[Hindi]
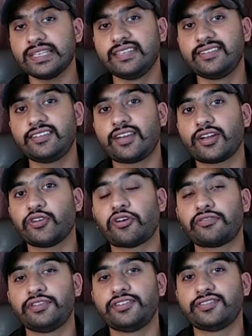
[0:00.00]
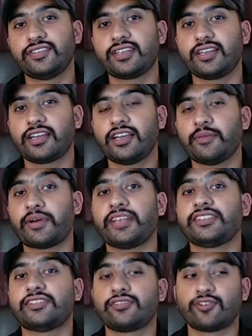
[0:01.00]
इसी तरह की और वीडियोस देखने के लिए
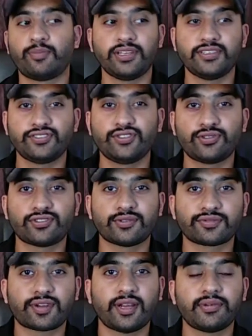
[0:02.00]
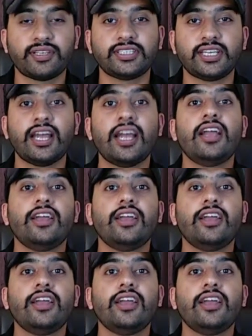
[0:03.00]
हमारे चैनल को प्लीज़ जरूर सब्सक्राइब कीजिए